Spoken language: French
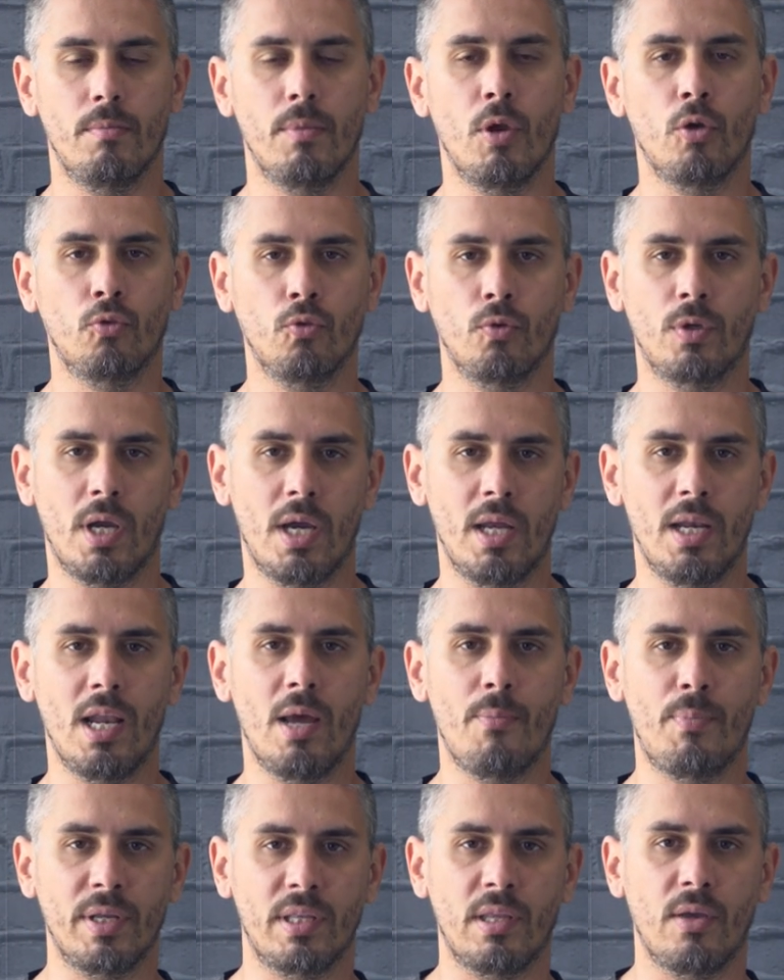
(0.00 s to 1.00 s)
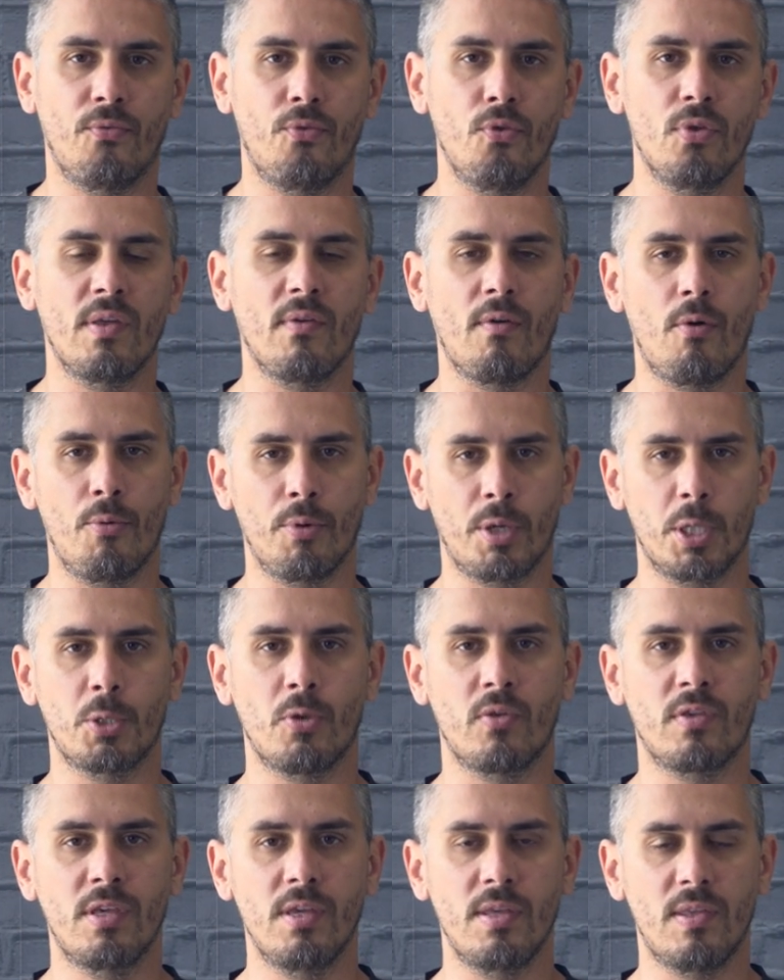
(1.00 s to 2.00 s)
Mais en tout cas, la pâte à feu, c'est vraiment quelque
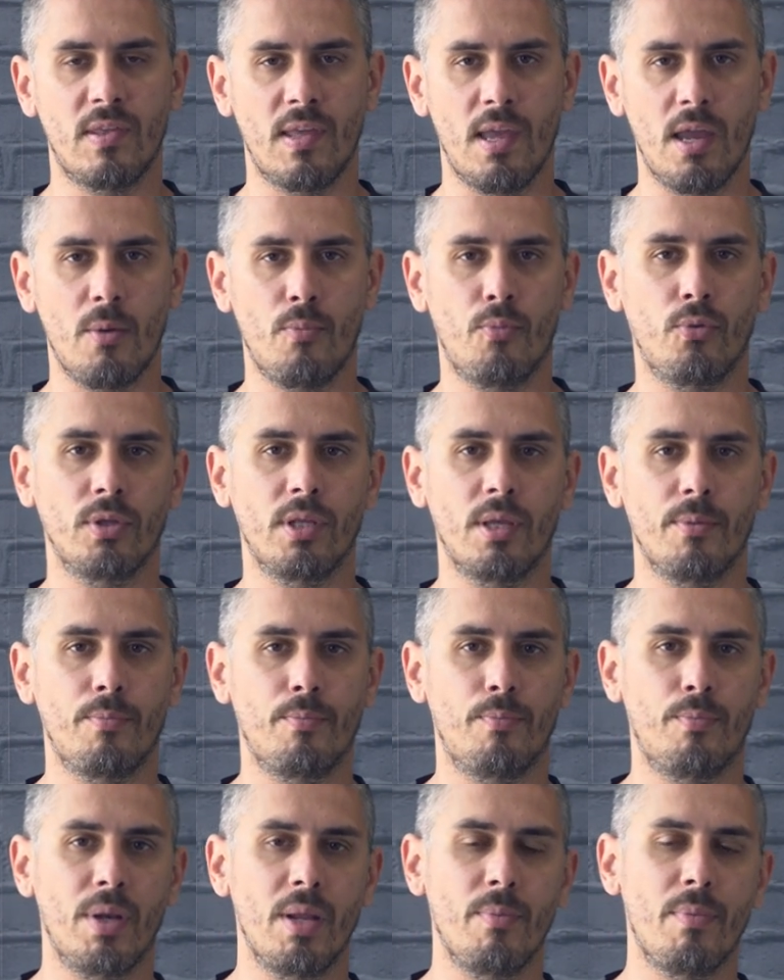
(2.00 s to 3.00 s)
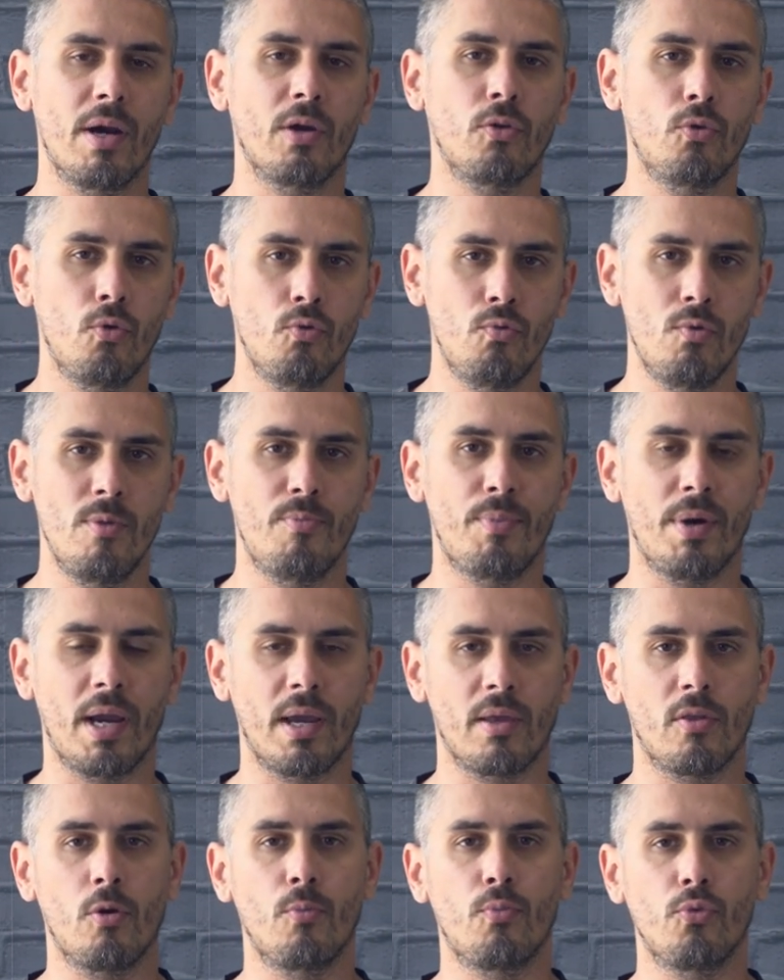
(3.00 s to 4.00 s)
chose qui sert pour des playbacks de nuit, par
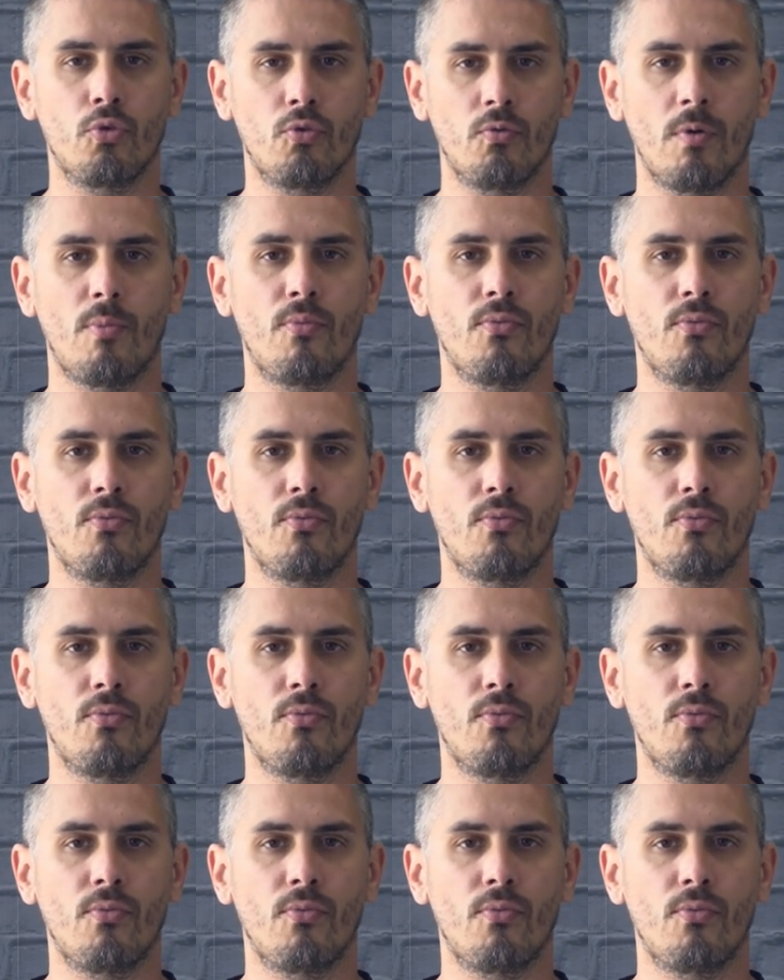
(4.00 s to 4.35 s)
exemple, où tu vas